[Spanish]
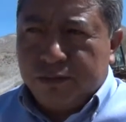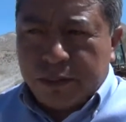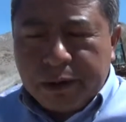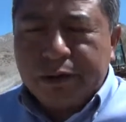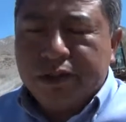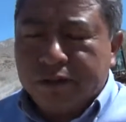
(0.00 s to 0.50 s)

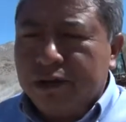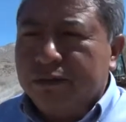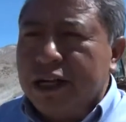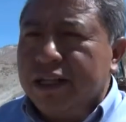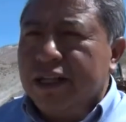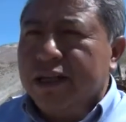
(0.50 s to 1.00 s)
vamos a
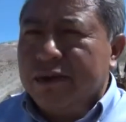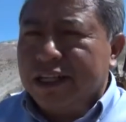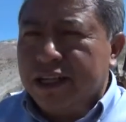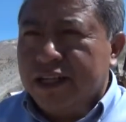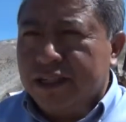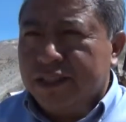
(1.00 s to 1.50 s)
firmar el día de
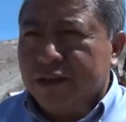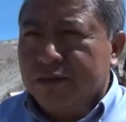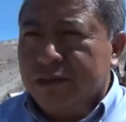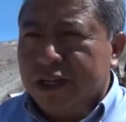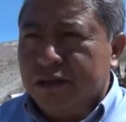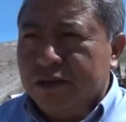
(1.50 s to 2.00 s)
mañana este
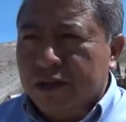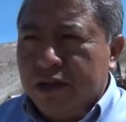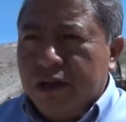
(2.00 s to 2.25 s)
convenio